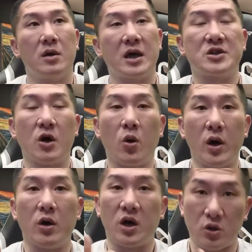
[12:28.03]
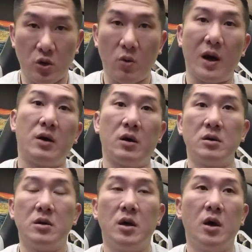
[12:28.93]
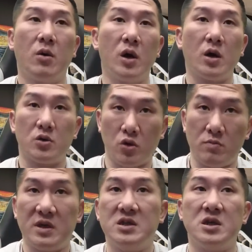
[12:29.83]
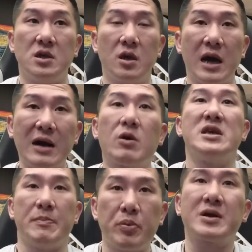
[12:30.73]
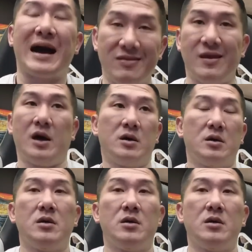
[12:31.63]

到时候会有很多网红，会有很多明星。阿管也不敢呐。